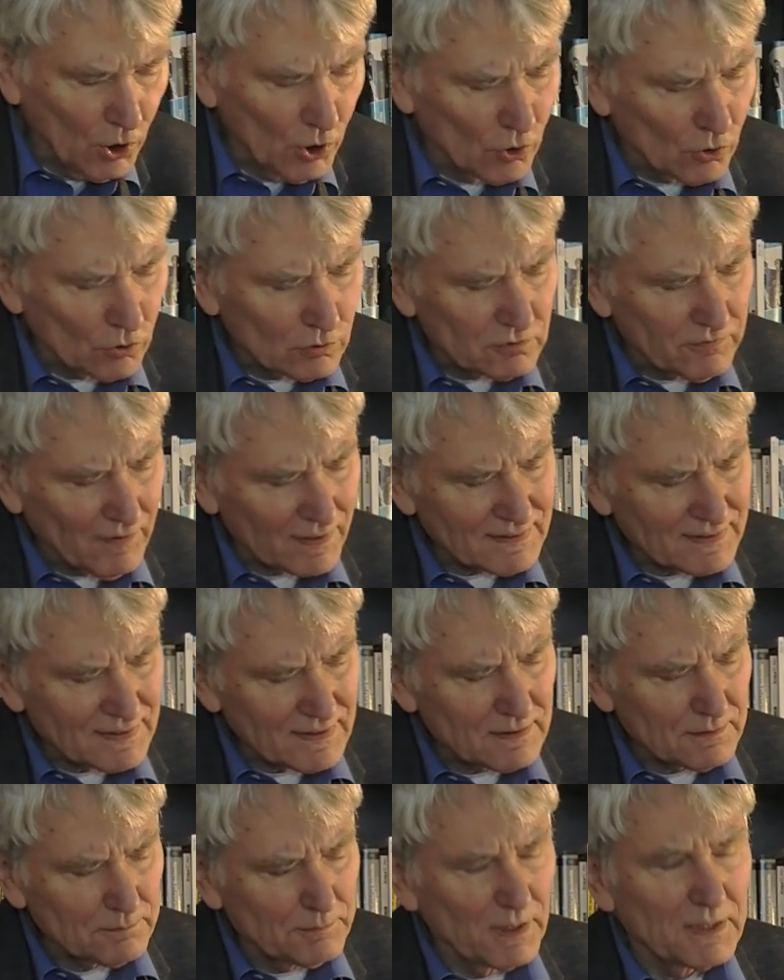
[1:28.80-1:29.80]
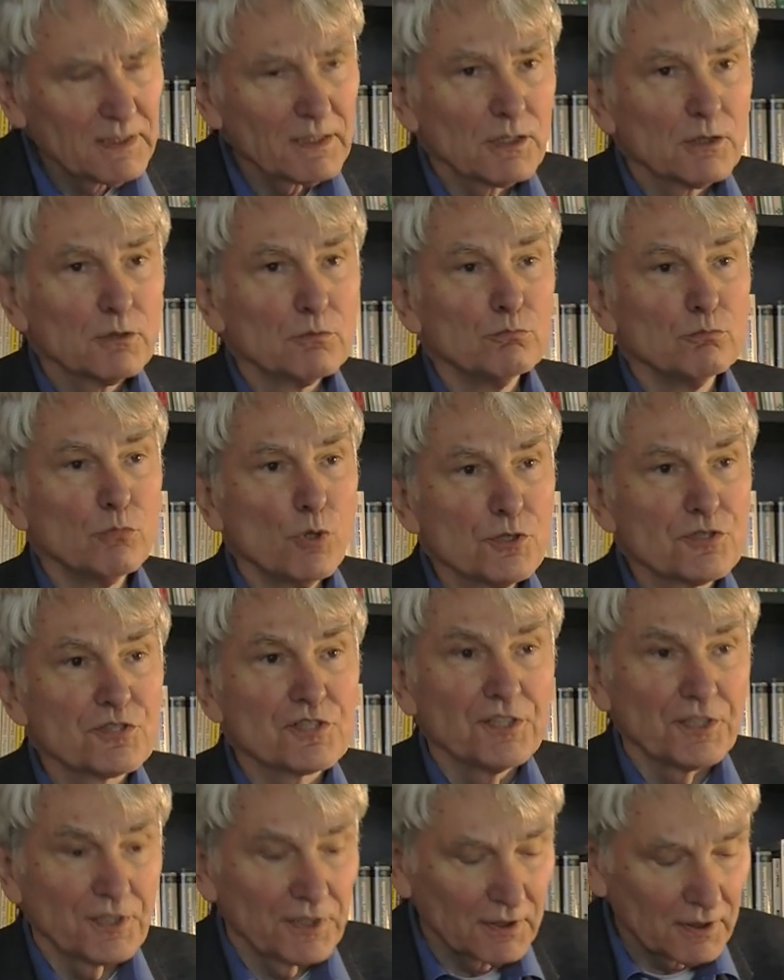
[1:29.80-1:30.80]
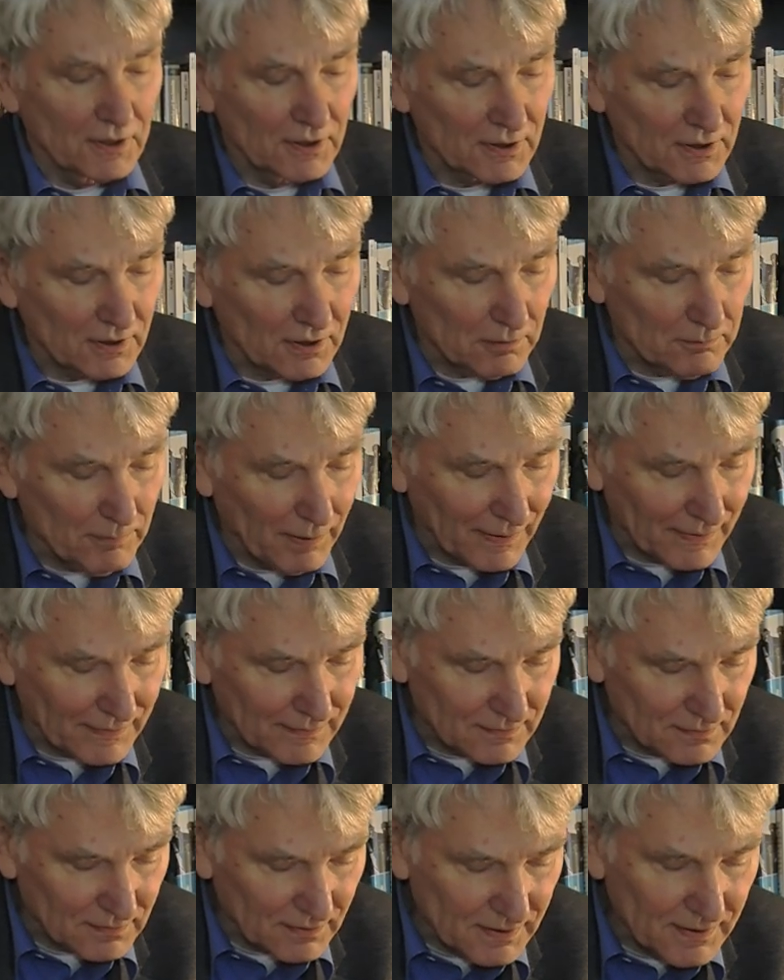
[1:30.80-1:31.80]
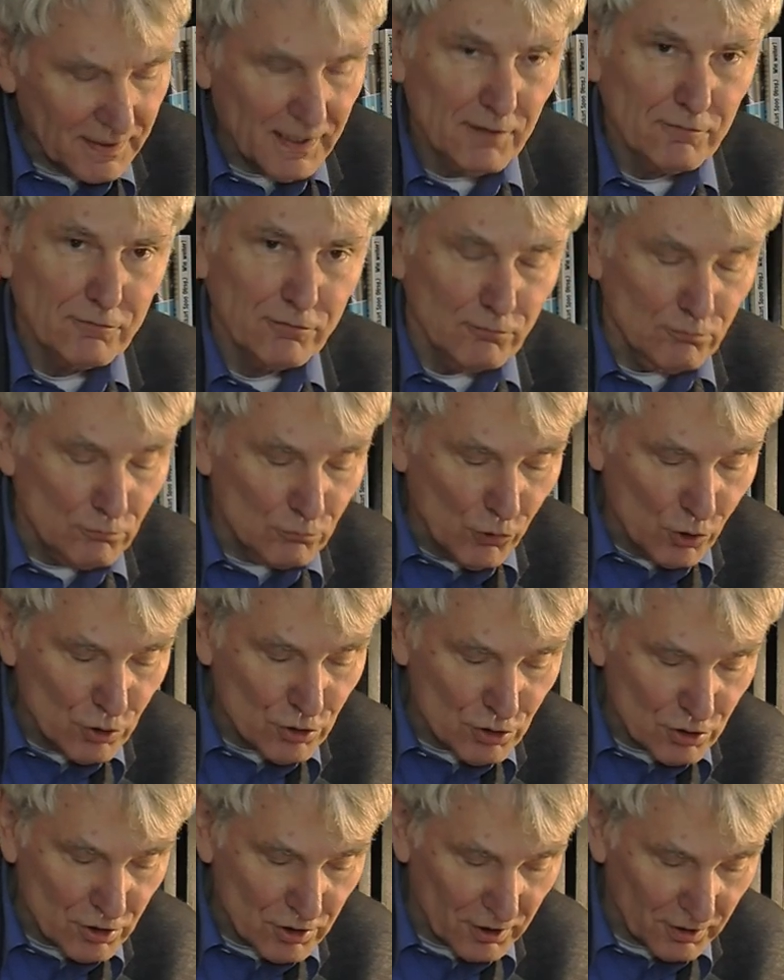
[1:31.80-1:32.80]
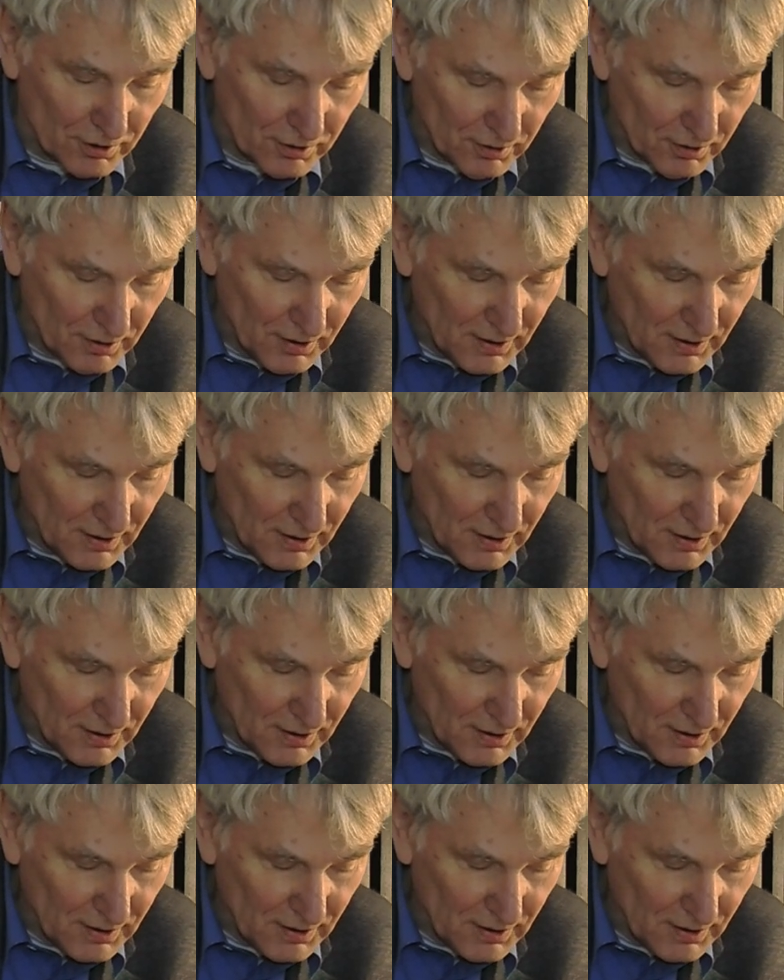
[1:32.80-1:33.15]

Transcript: Und was ist mit müssen gemeint? Kiew musste.